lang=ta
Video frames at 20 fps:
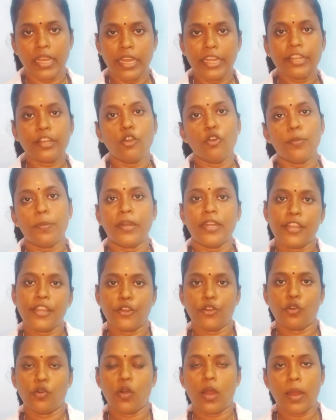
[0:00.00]
இன்க்ளூட்
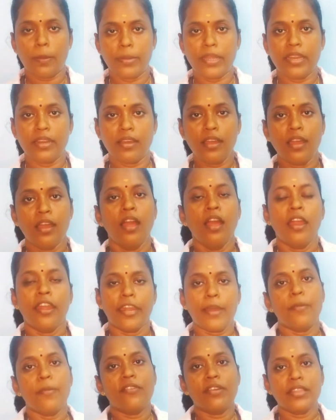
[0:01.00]
பண்ணிக்கிட்டோம் அப்படின்னா
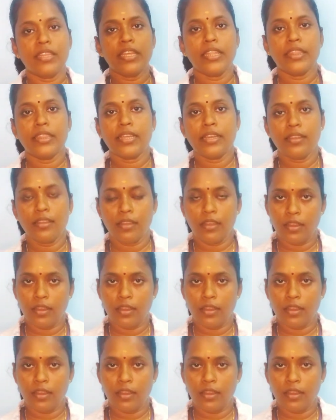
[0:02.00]
நம்ம வந்து இந்த